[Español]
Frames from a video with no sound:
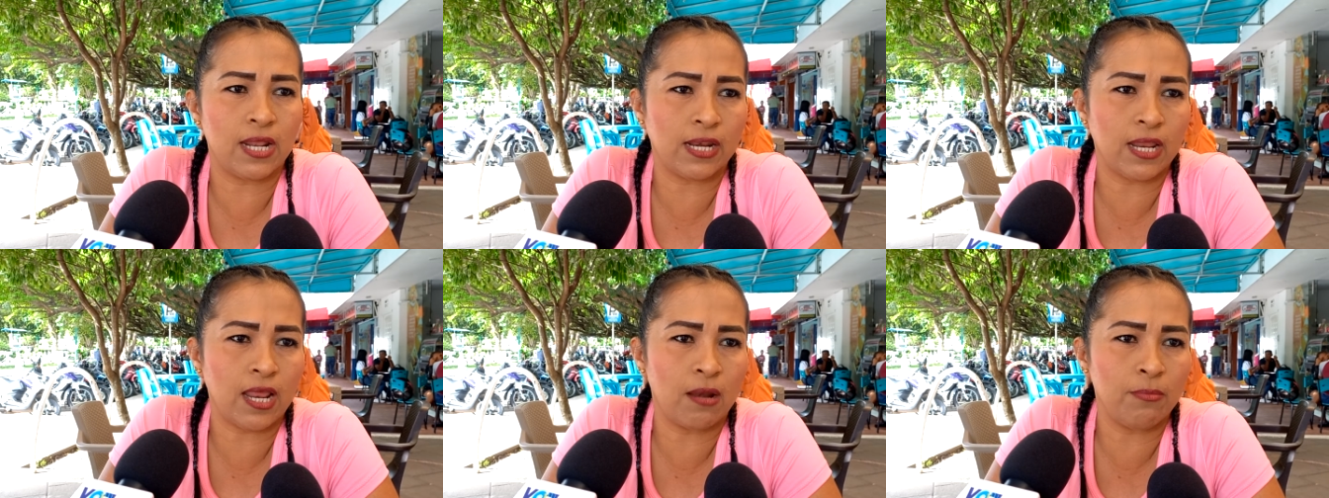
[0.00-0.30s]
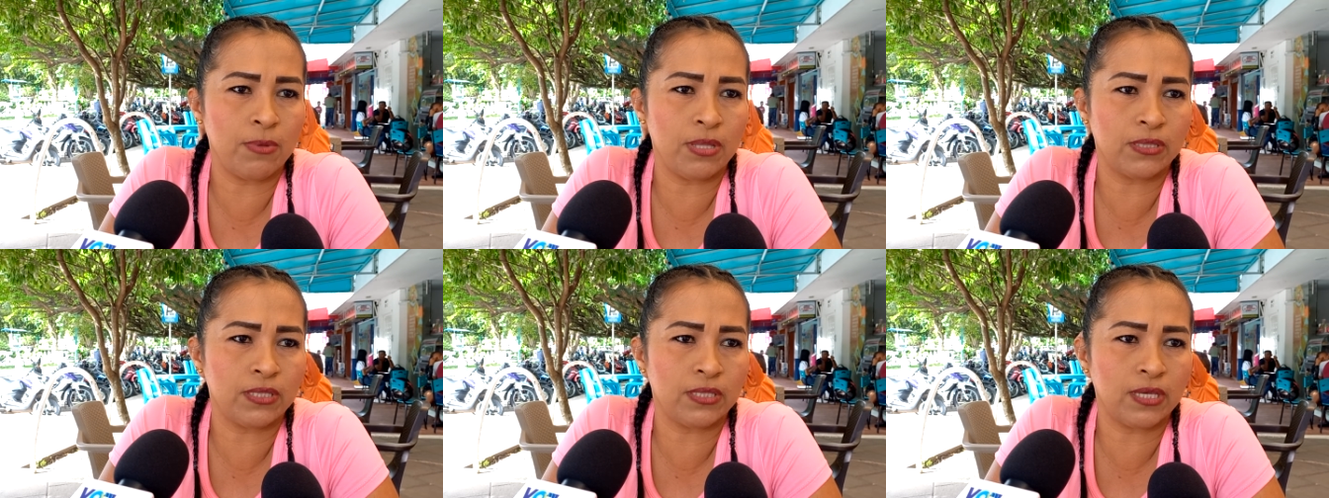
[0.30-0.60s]

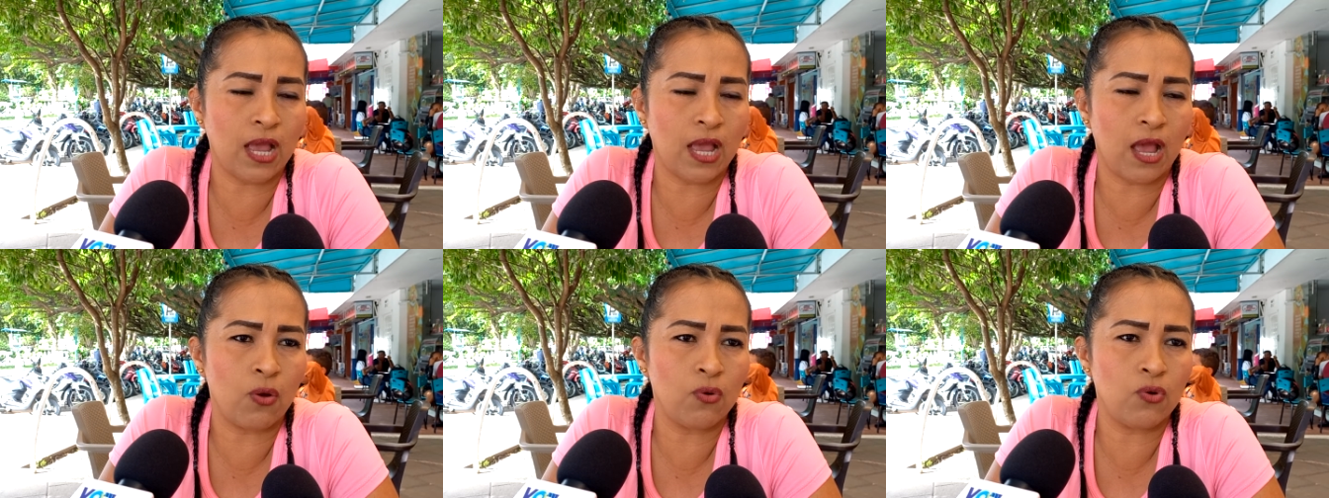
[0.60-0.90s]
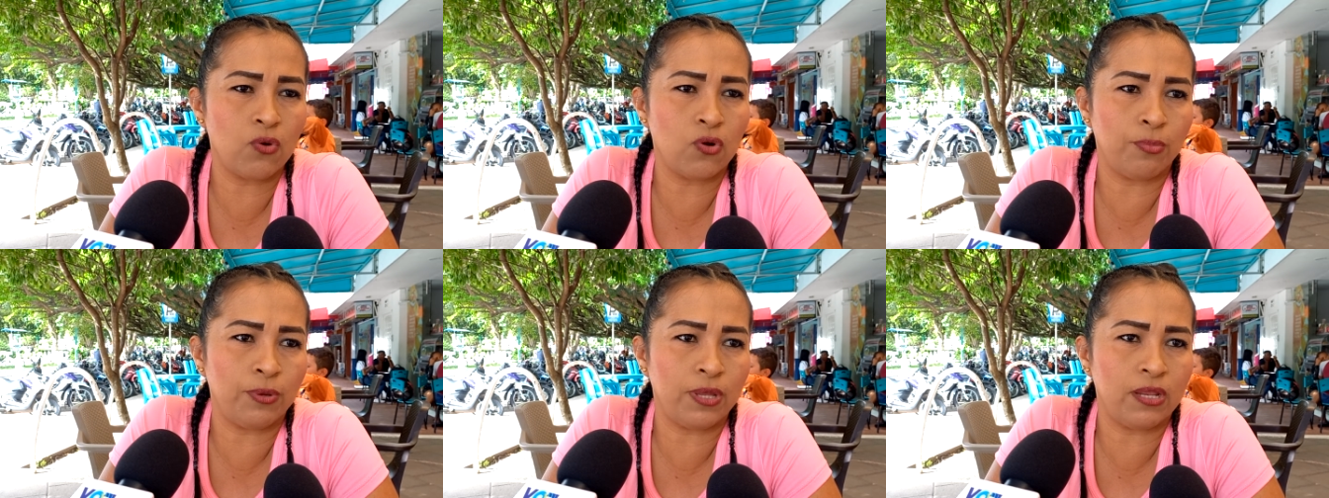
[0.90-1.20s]
realmente cada uno
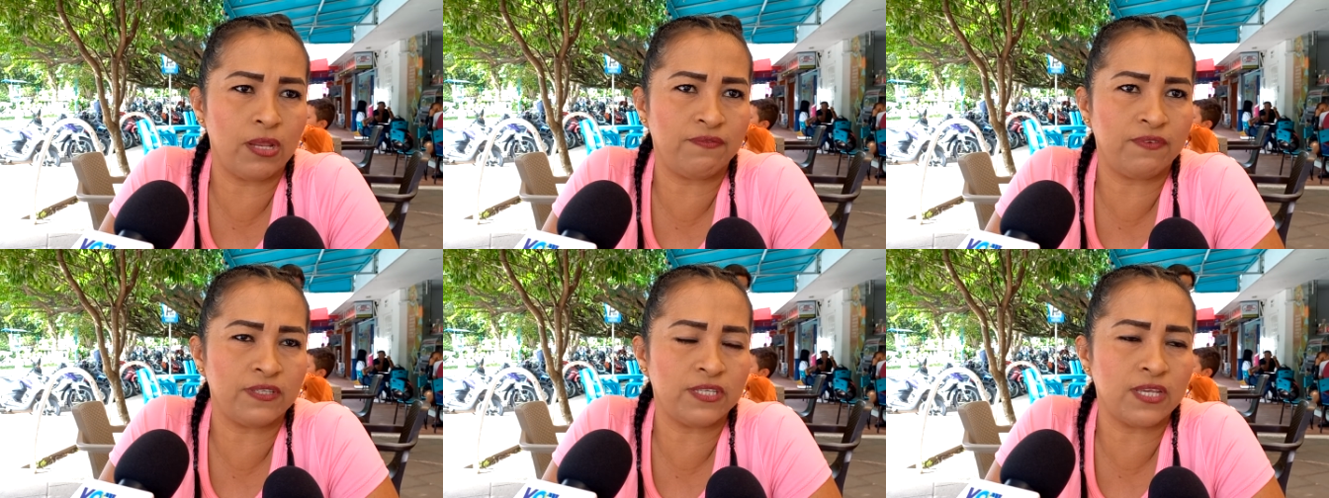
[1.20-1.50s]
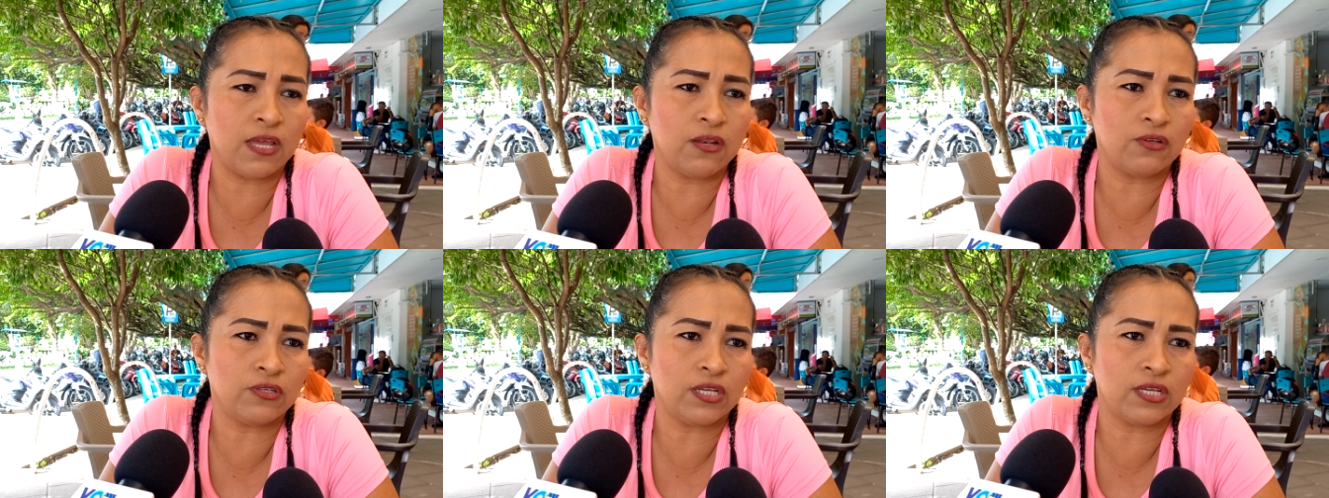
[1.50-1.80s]
de los
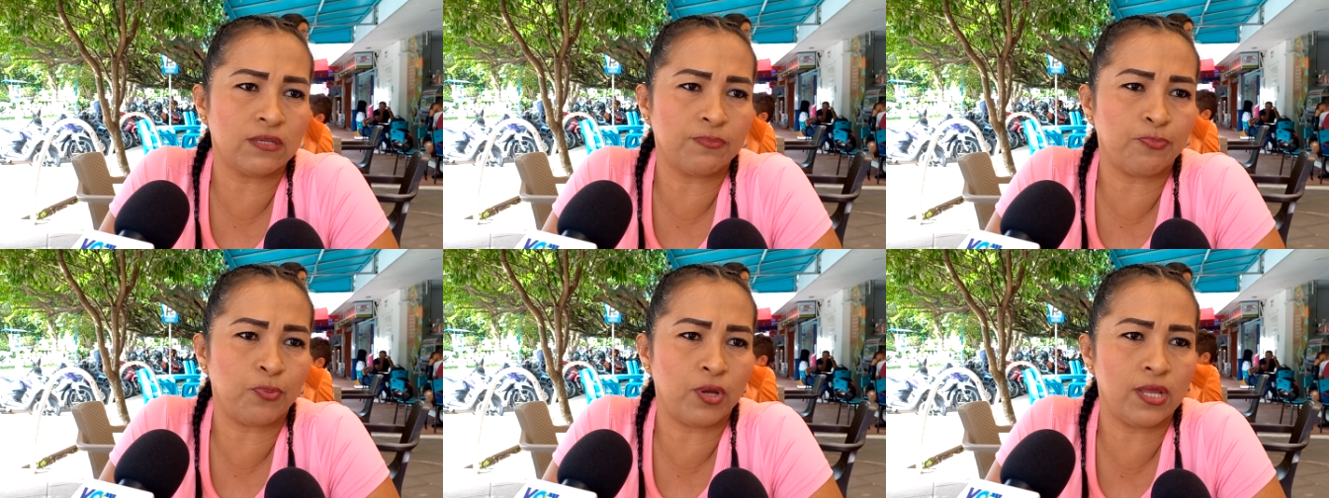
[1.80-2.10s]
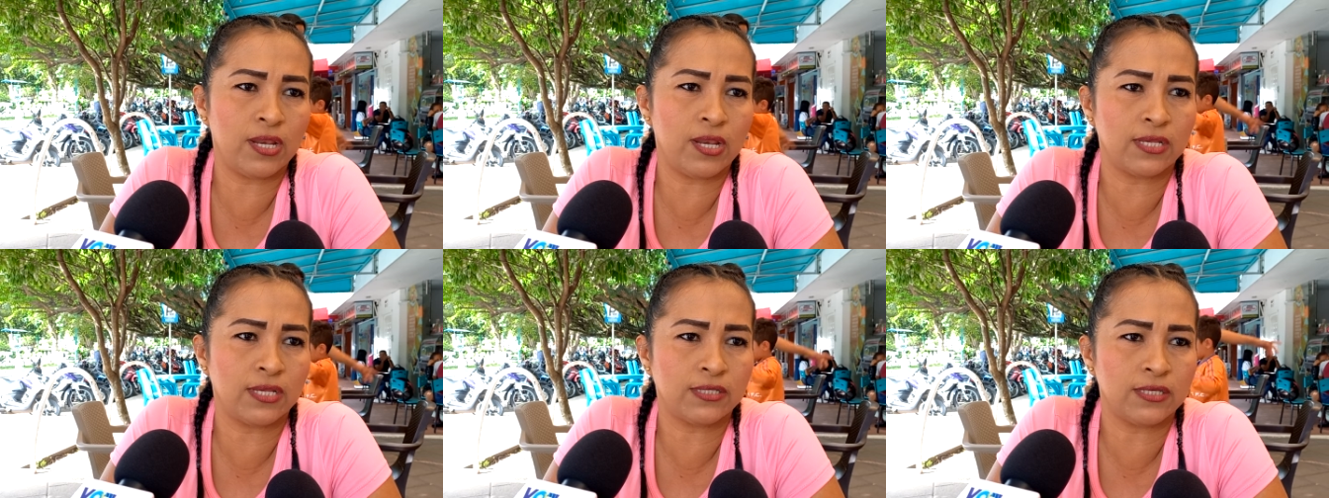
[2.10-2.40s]
beneficiarios ya
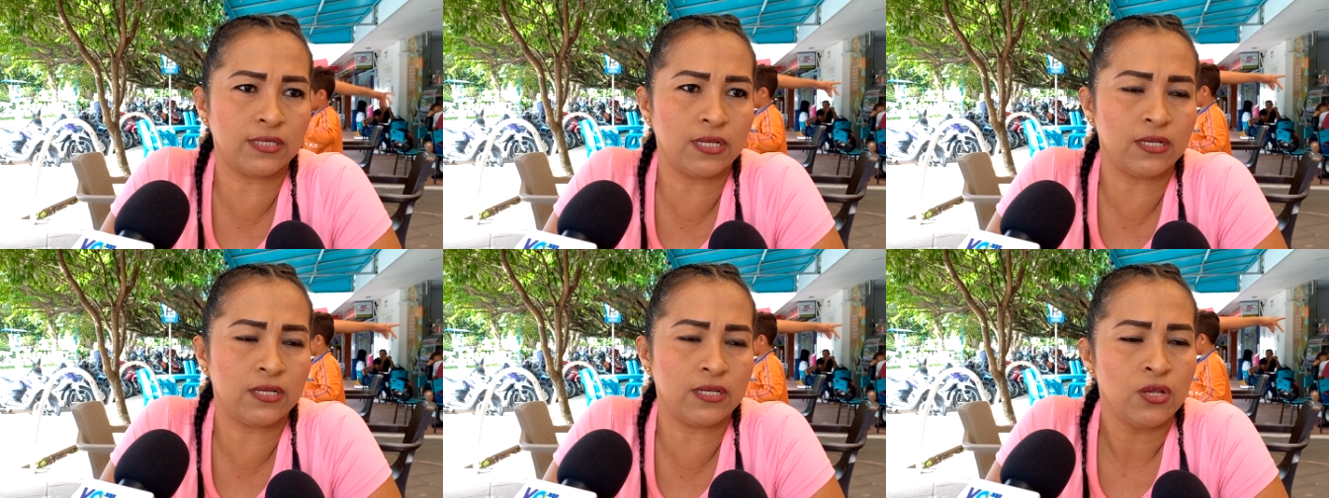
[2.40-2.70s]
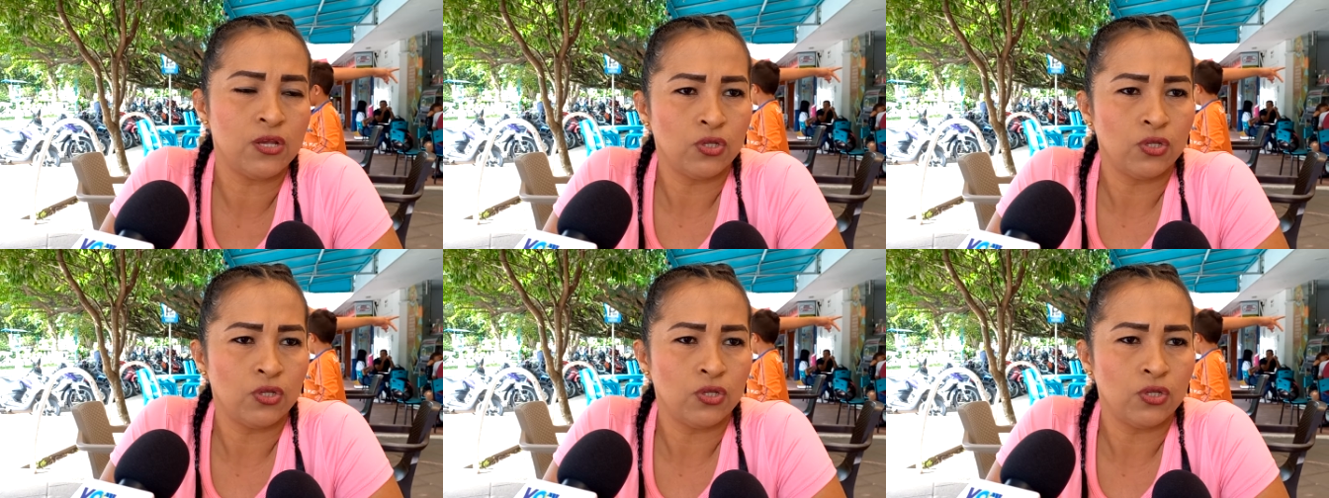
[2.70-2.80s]
pueden hacer